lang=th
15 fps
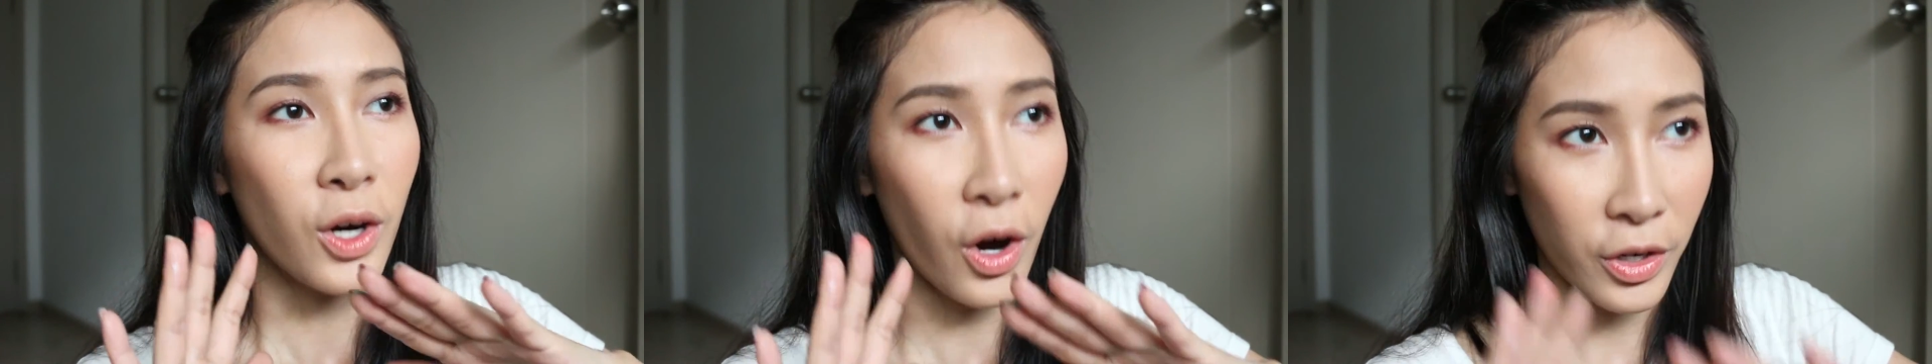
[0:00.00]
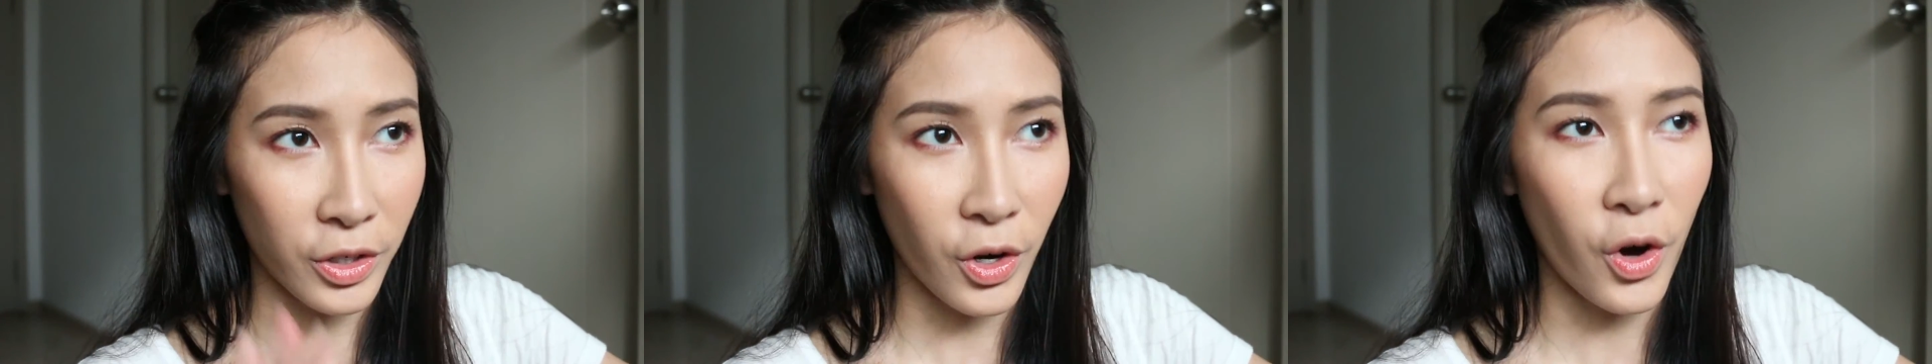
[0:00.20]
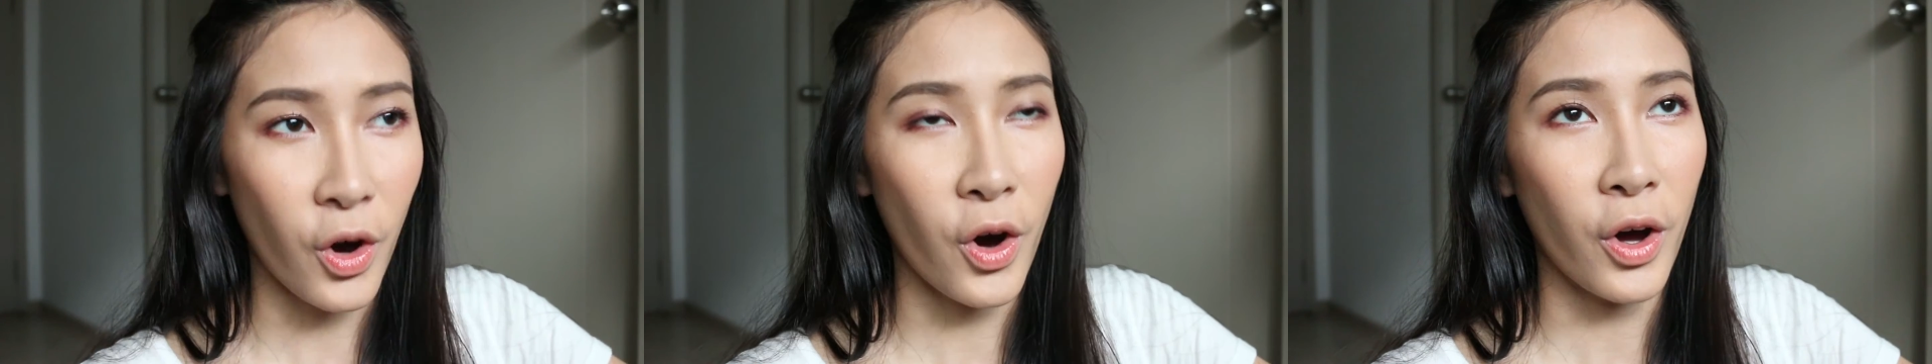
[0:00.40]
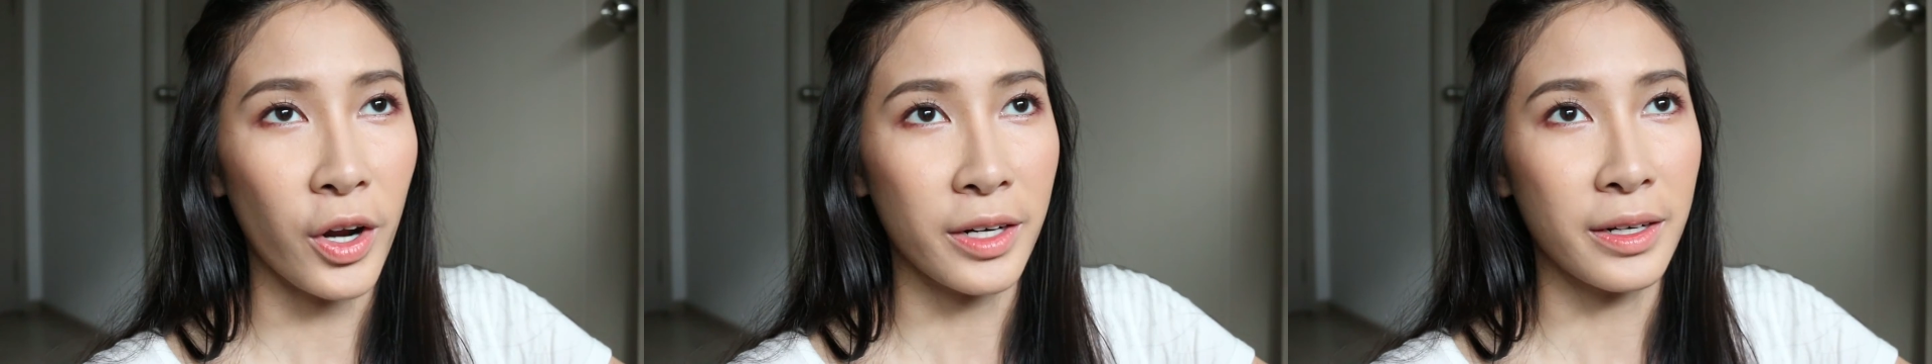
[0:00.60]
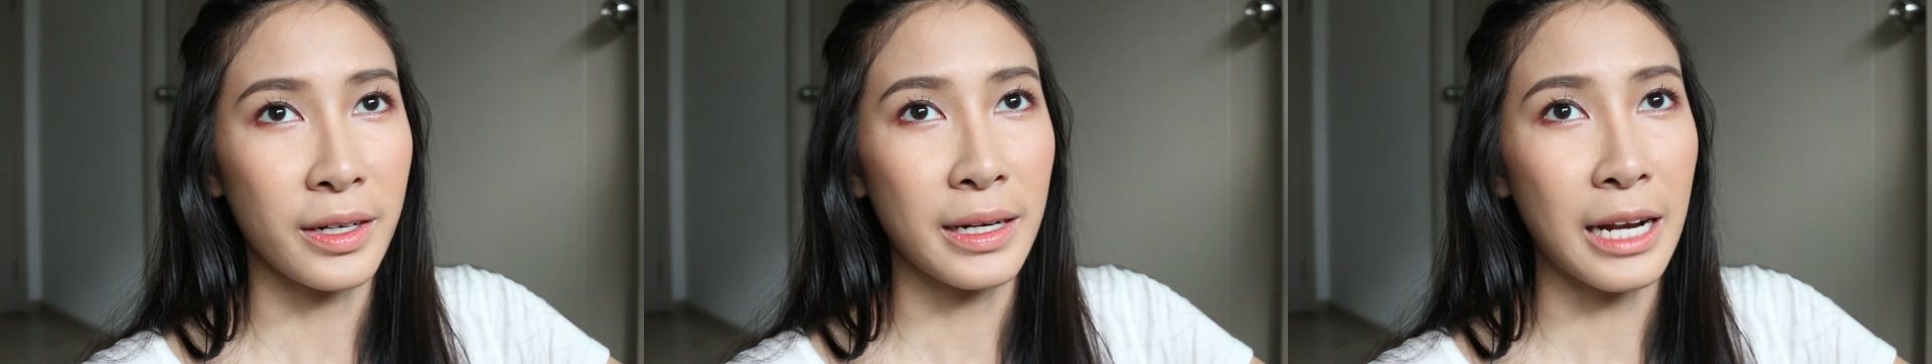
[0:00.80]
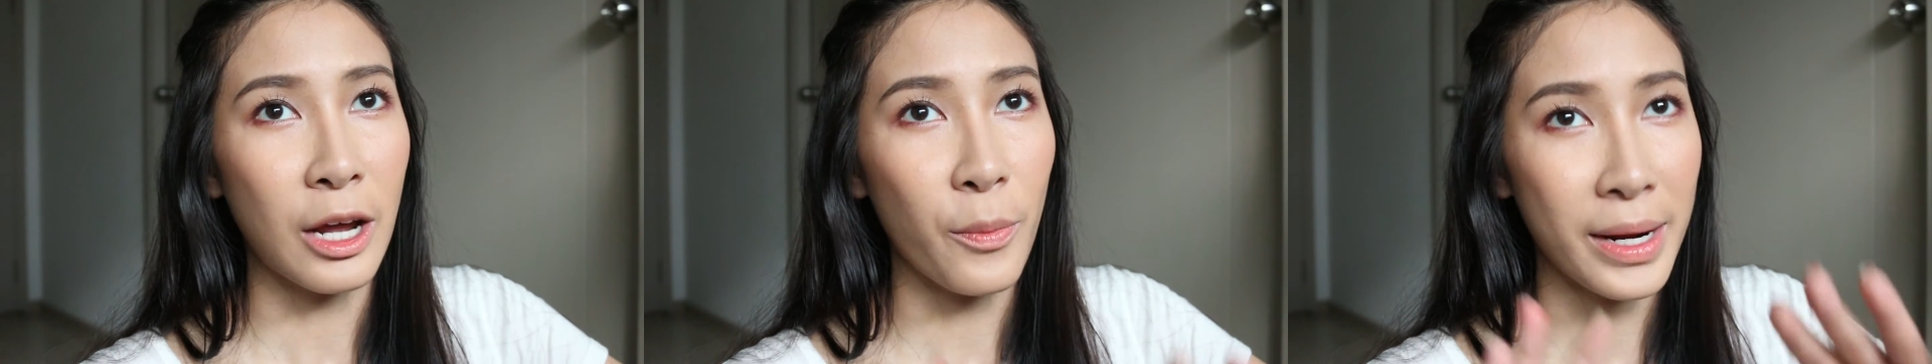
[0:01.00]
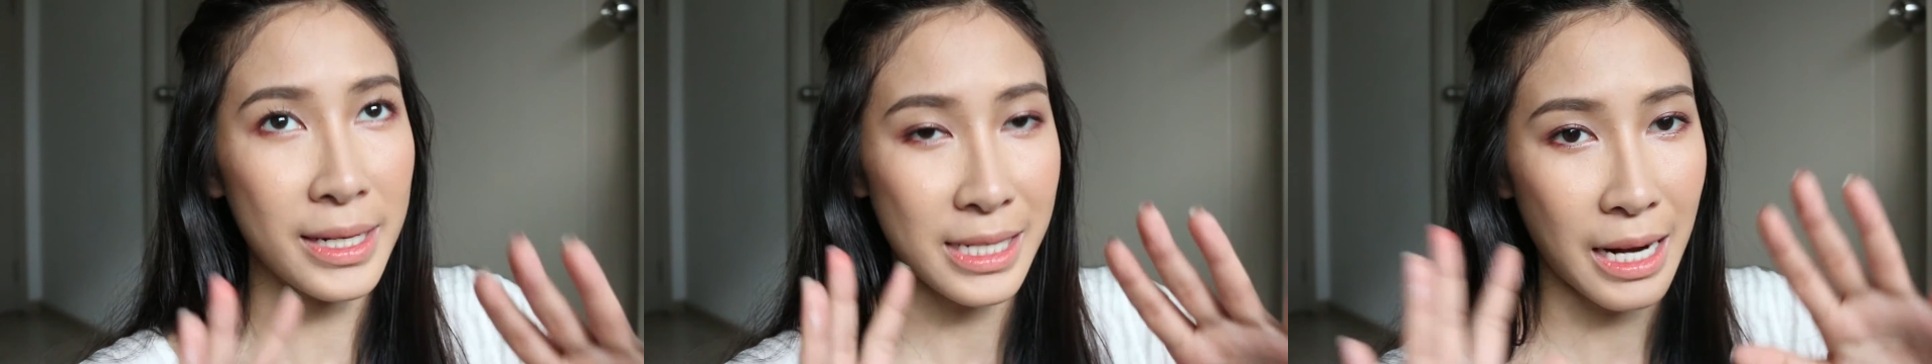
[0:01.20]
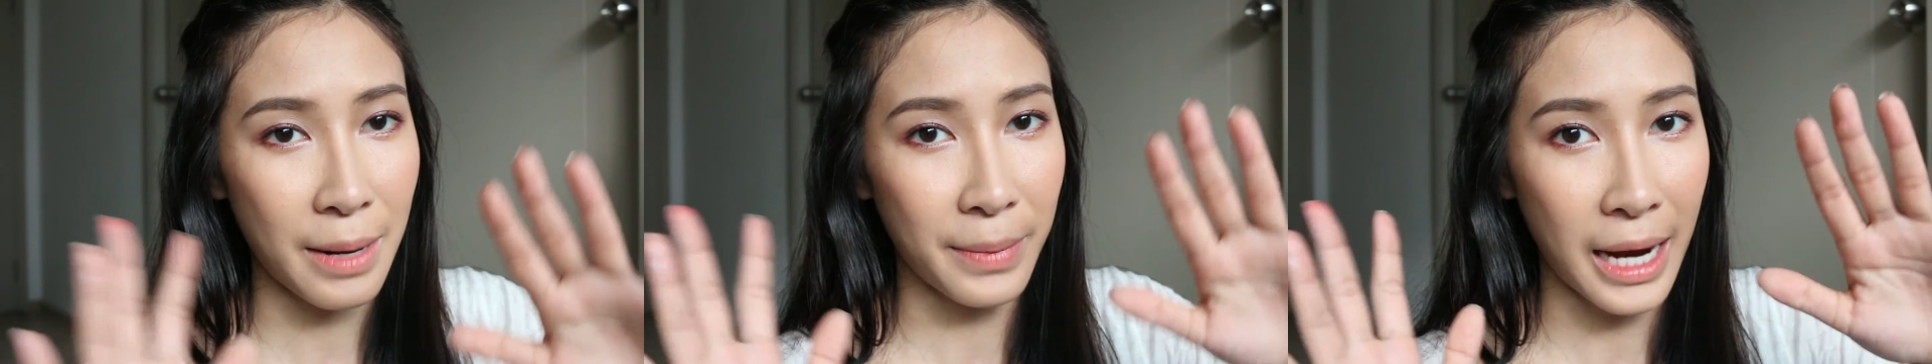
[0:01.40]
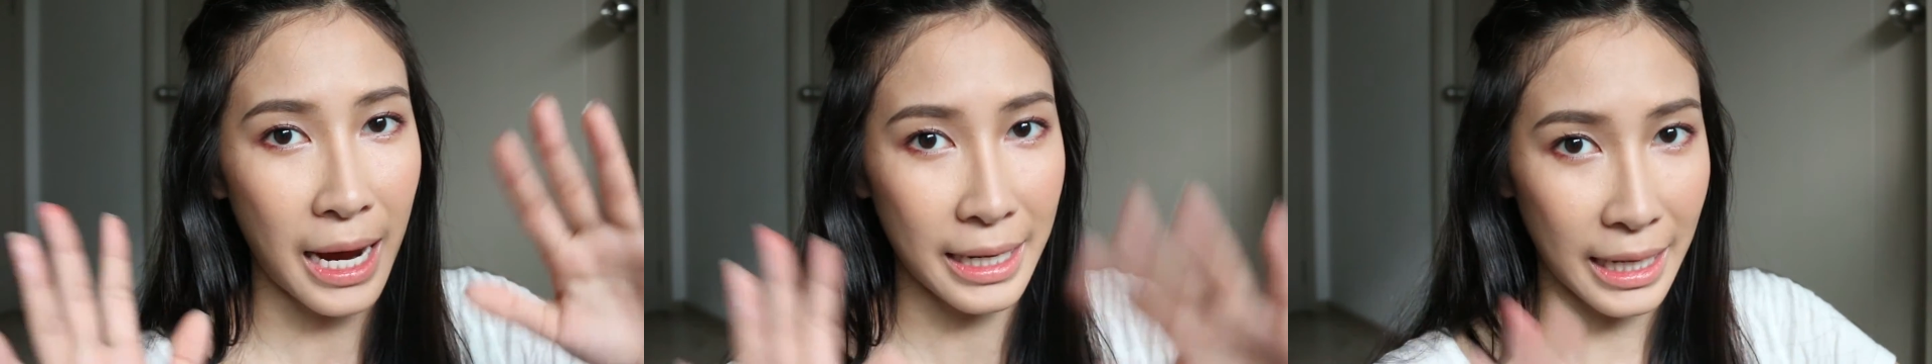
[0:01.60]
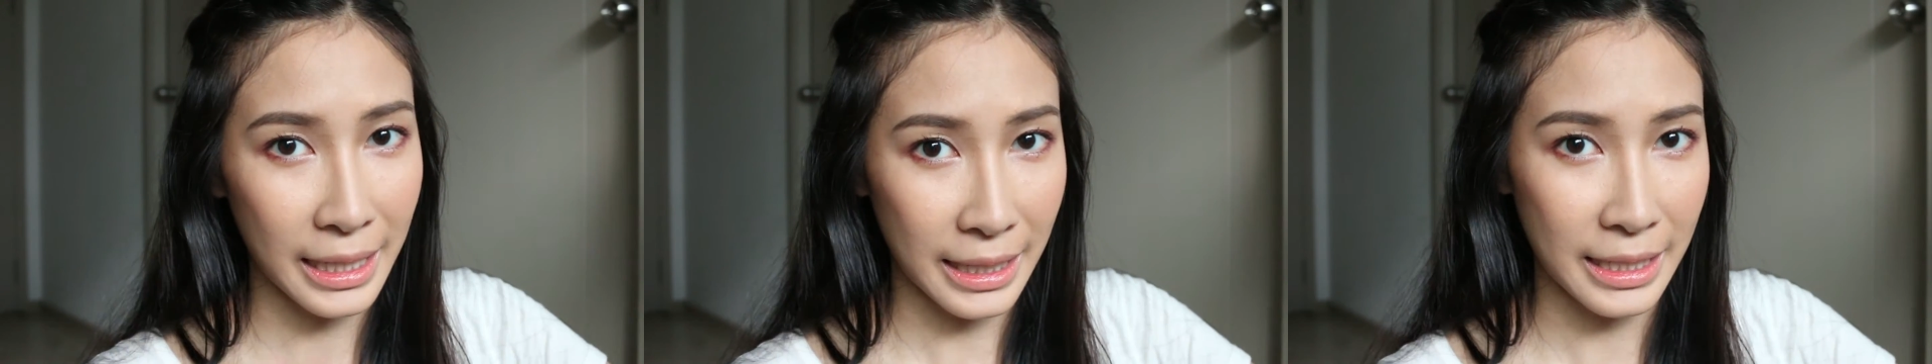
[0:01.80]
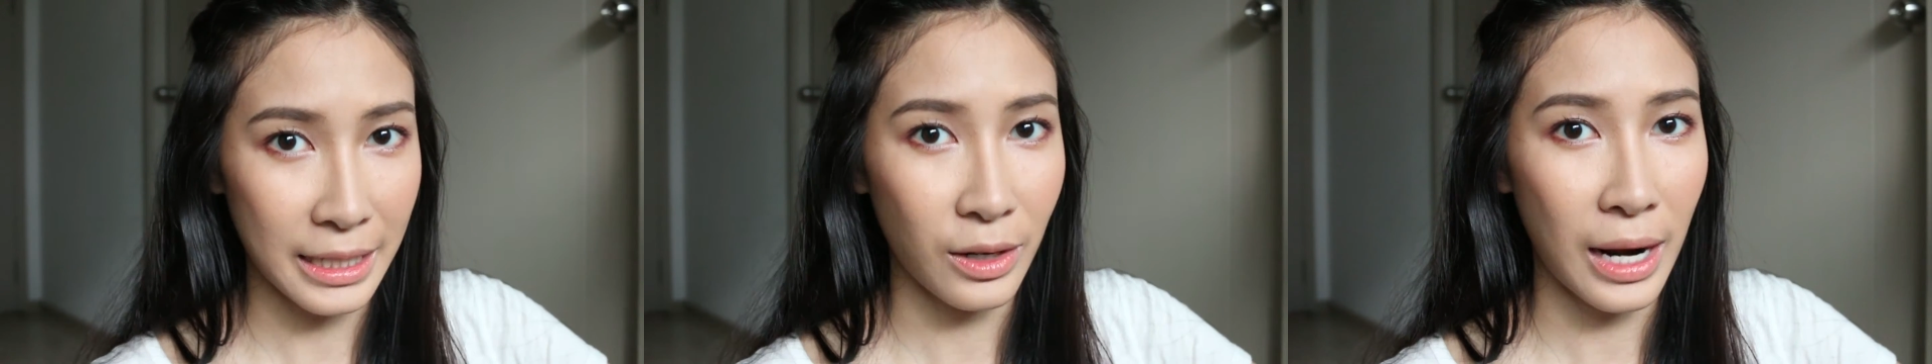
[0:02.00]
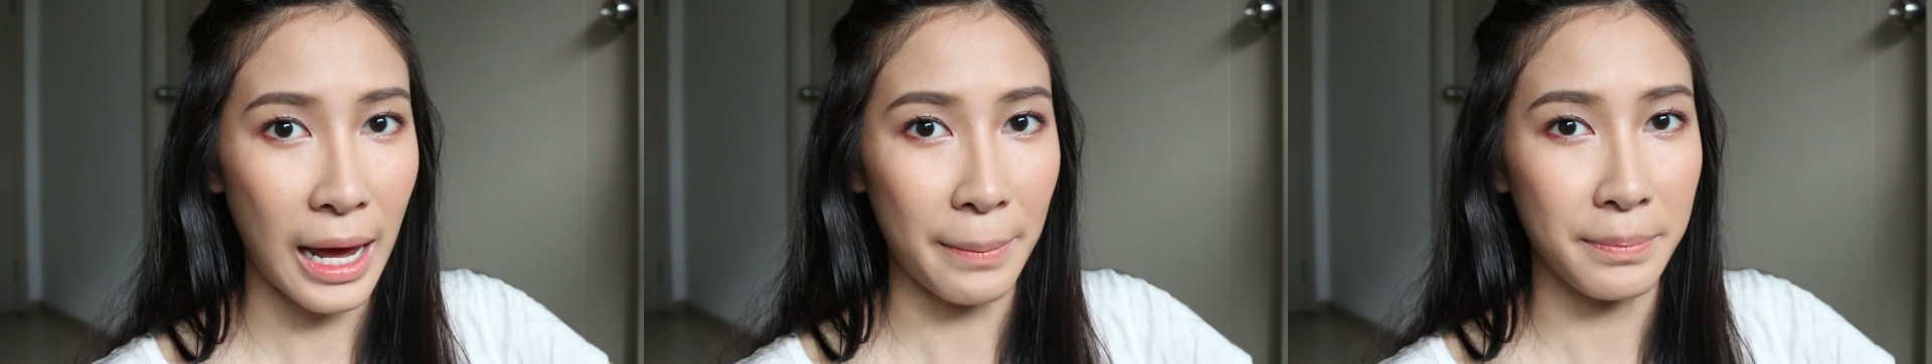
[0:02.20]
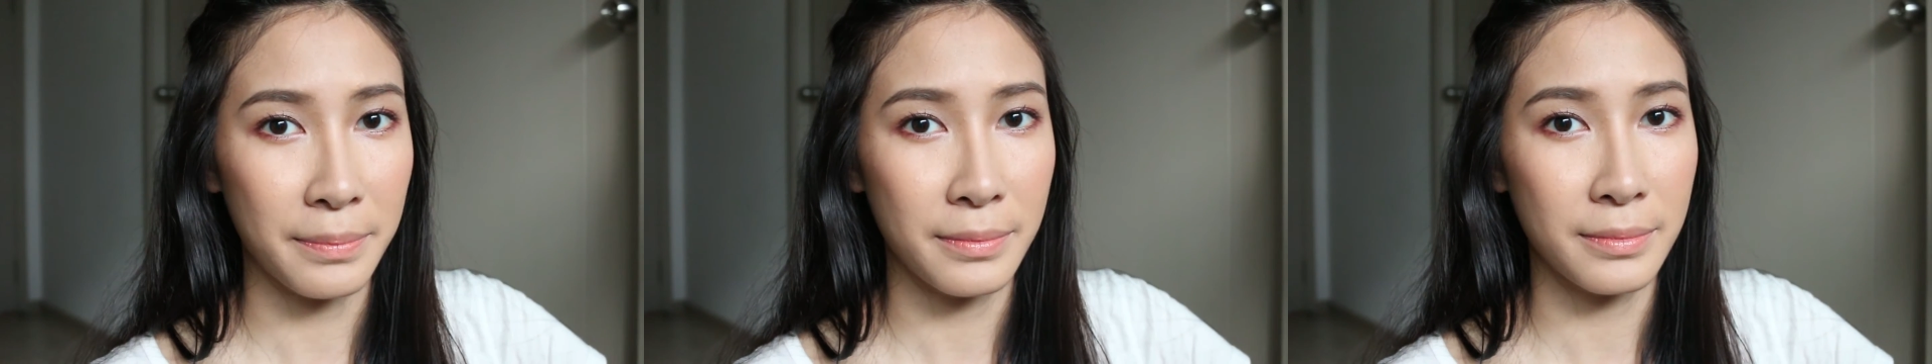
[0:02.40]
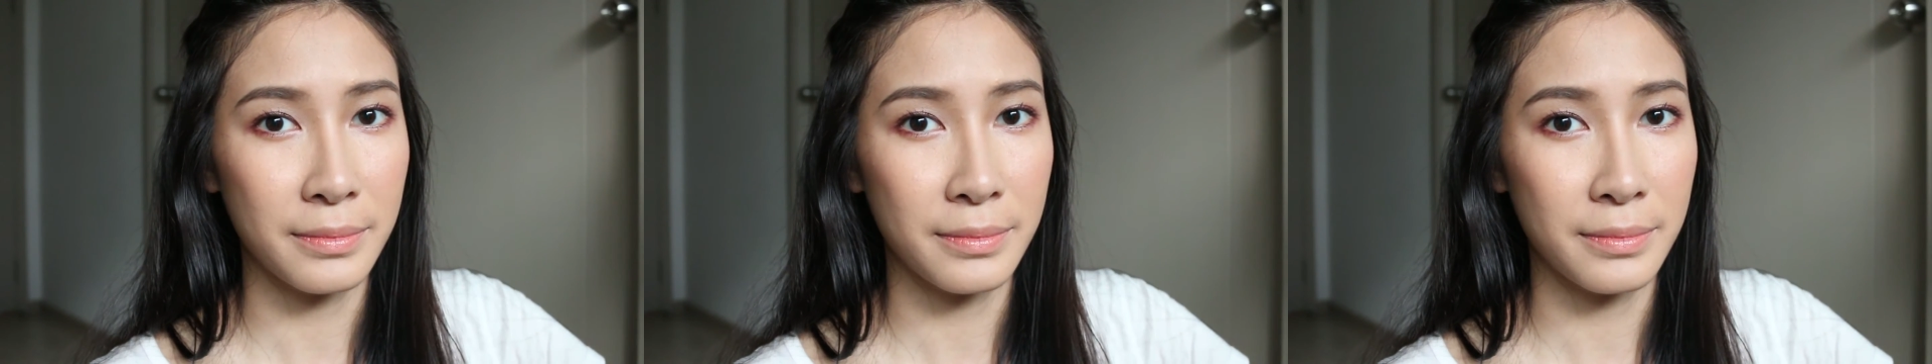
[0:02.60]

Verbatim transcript: ก่อนนอน แล้วมันจะทำงานในขณะที่เราหลับ